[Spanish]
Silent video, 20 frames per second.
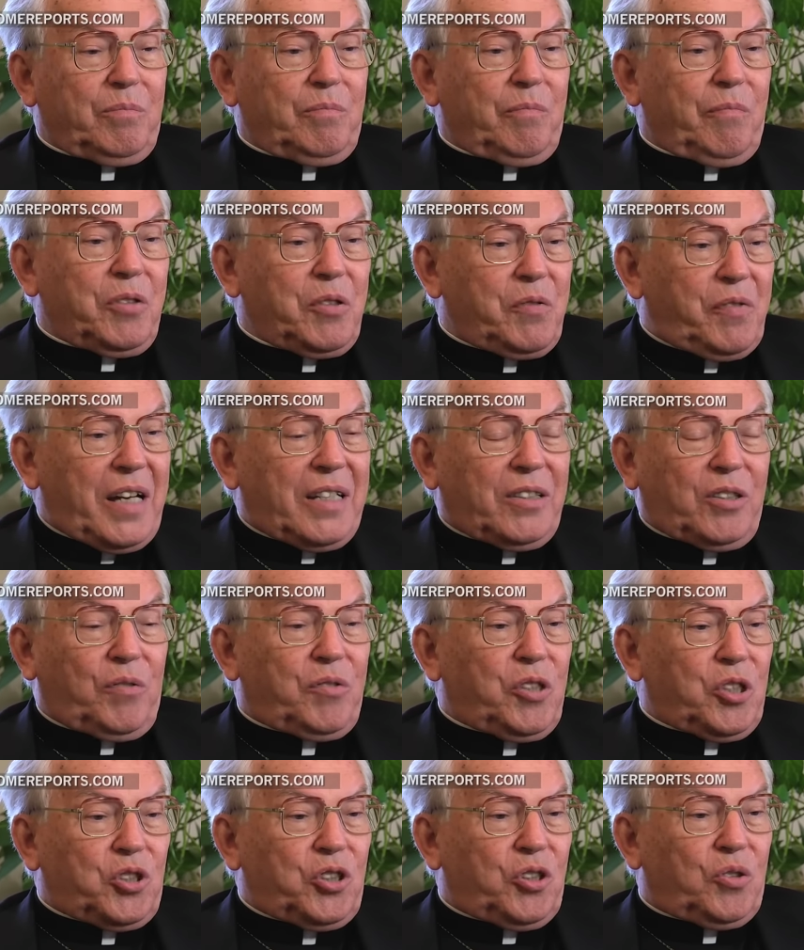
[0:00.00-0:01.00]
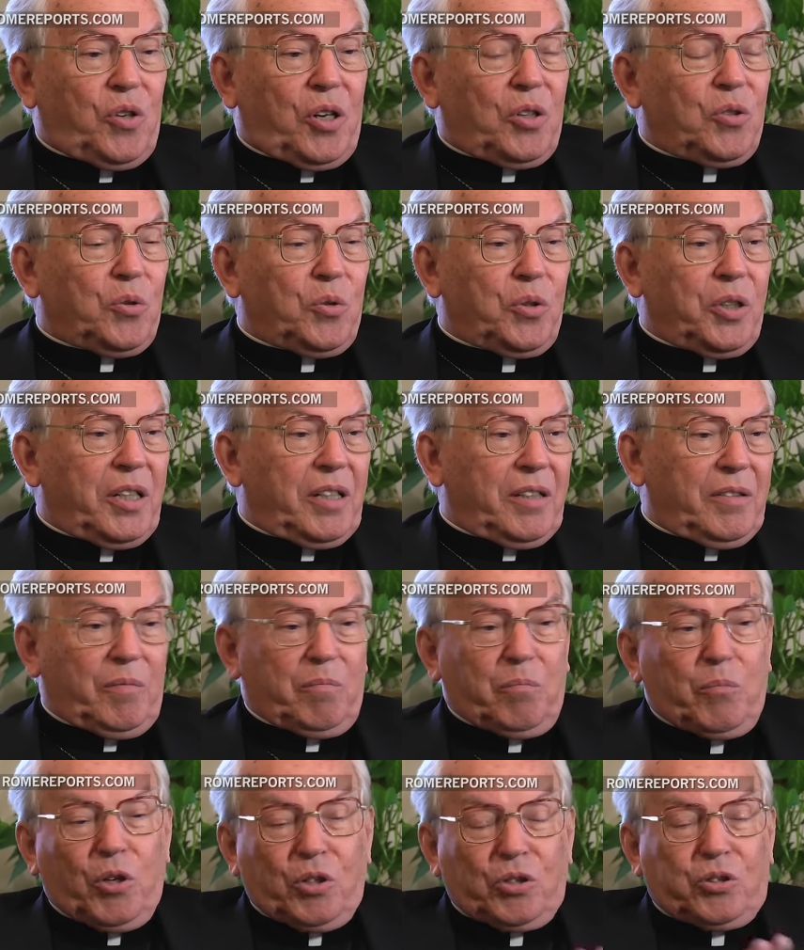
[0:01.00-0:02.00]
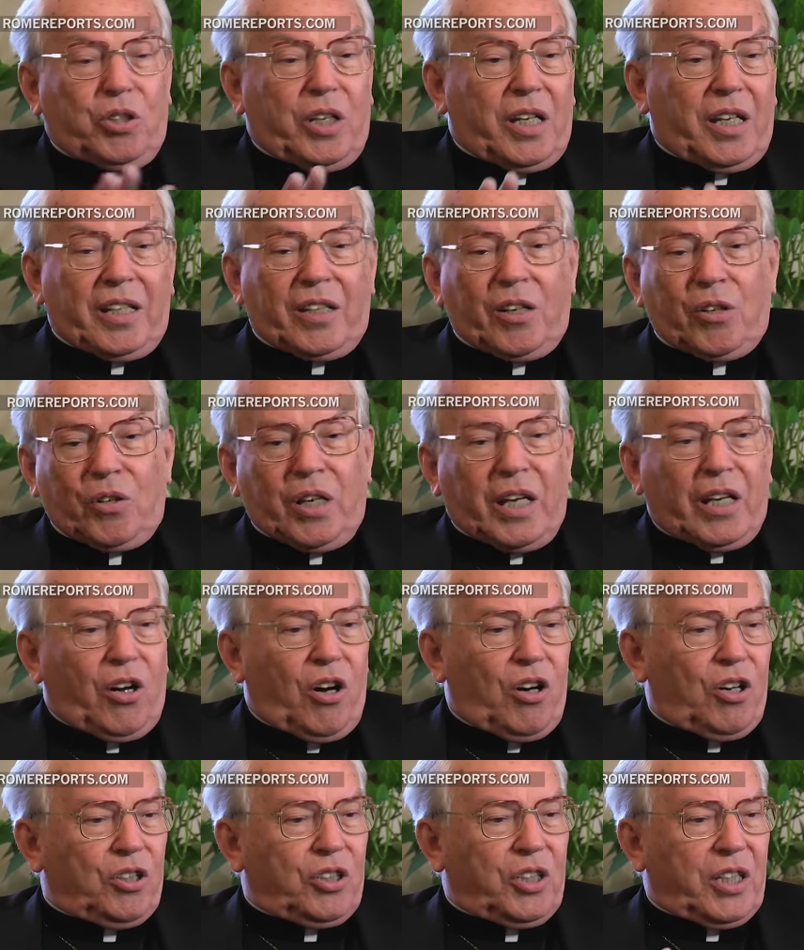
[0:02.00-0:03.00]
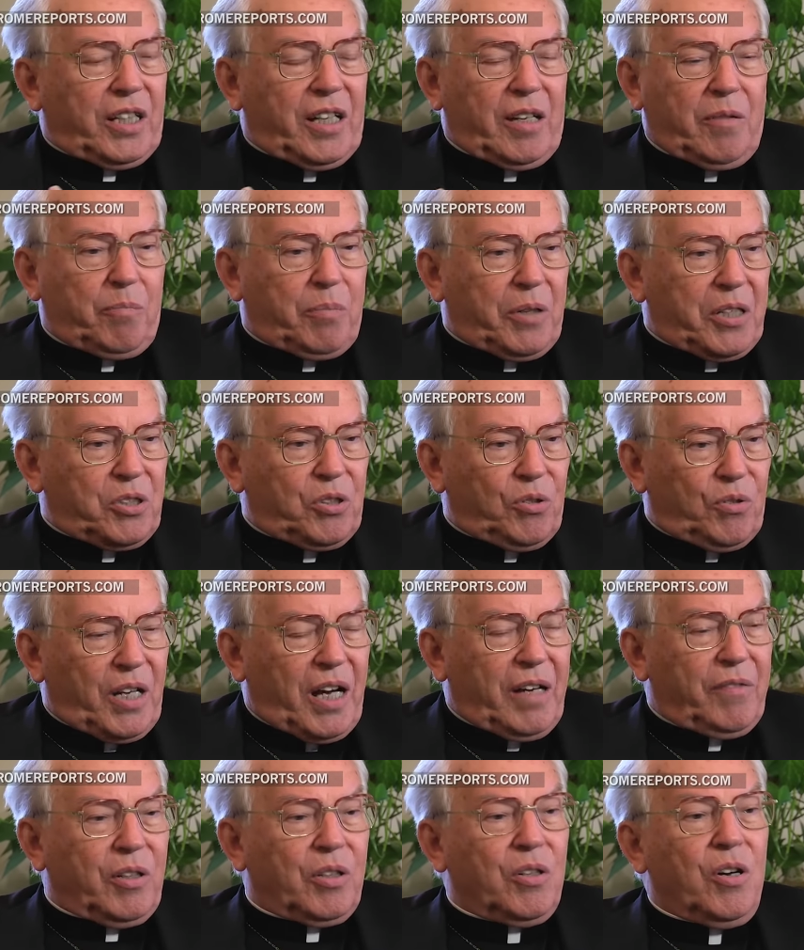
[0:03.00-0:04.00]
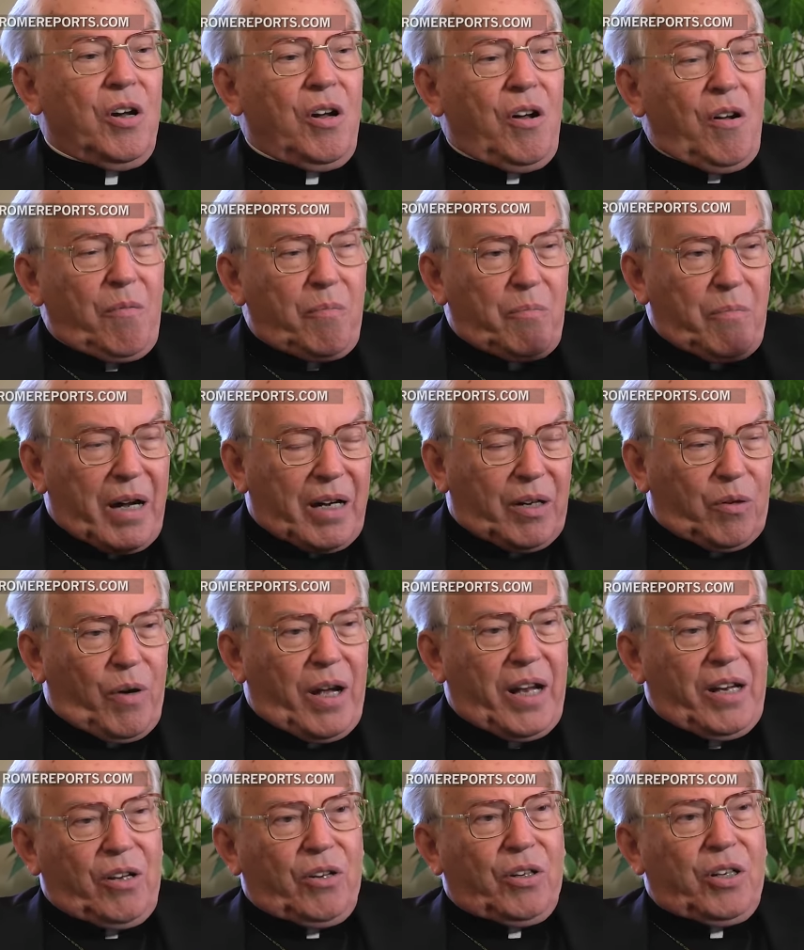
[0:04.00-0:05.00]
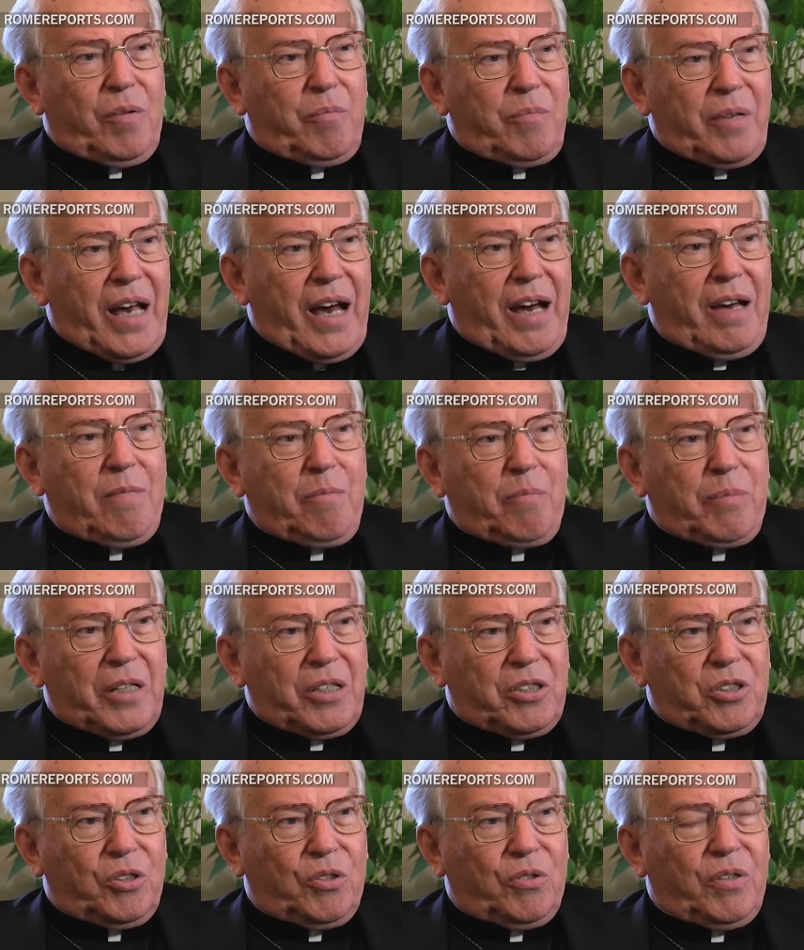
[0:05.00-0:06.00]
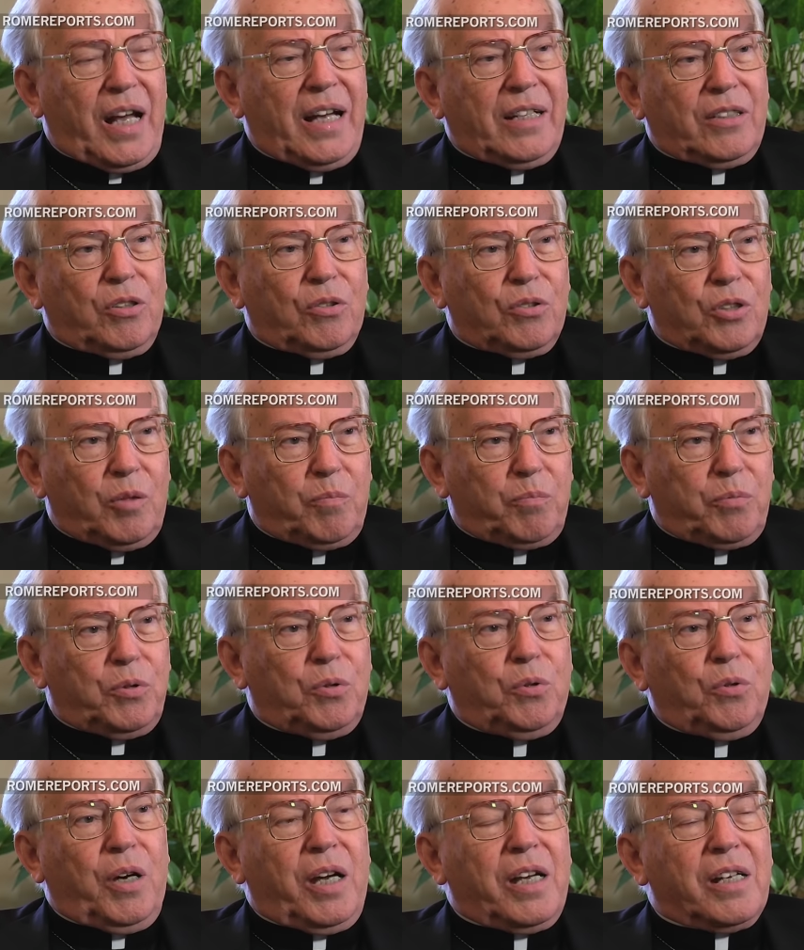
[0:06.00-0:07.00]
Viviendo cerca de él impresionaban muchas cosas, pero lo que siempre me impresionó más fue la intensidad con que rezaba.